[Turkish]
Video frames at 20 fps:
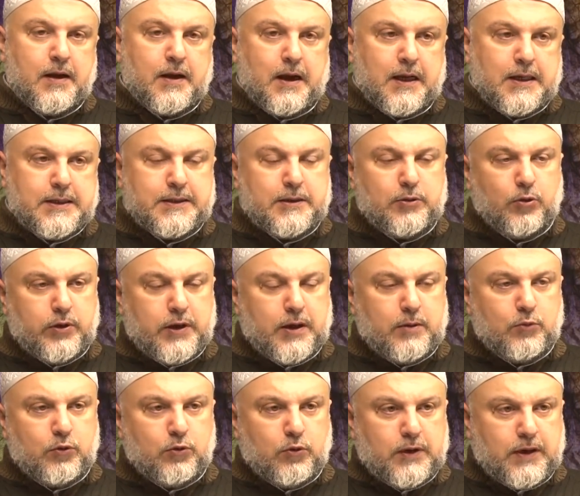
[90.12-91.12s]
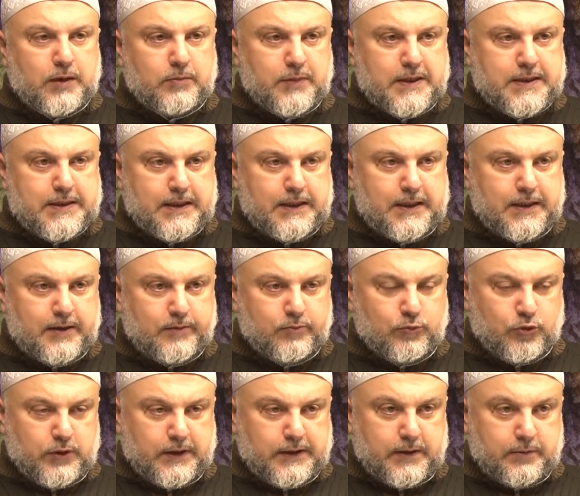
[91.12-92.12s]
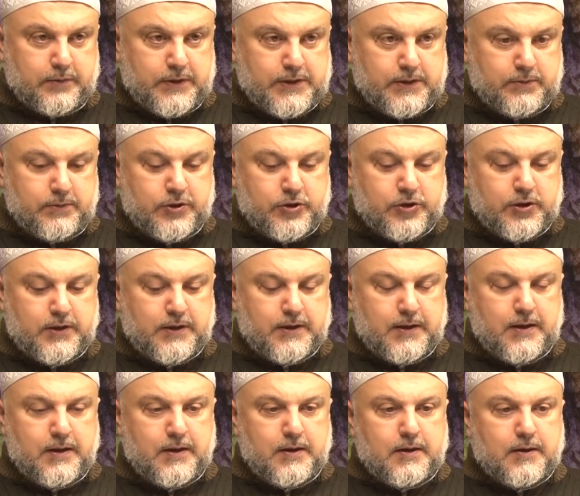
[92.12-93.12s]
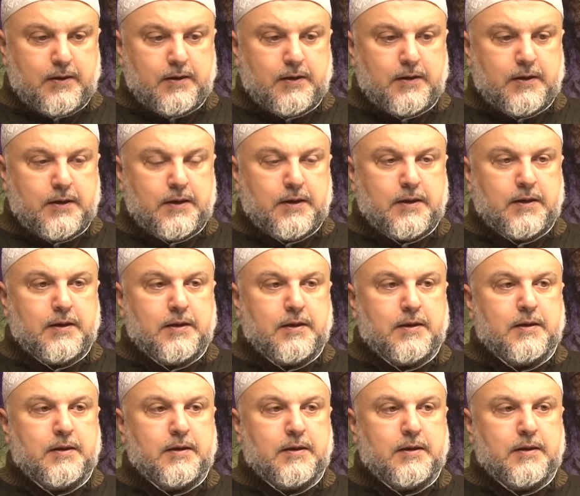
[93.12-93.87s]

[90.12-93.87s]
Asıl önemli olan mesele burada bizim için e,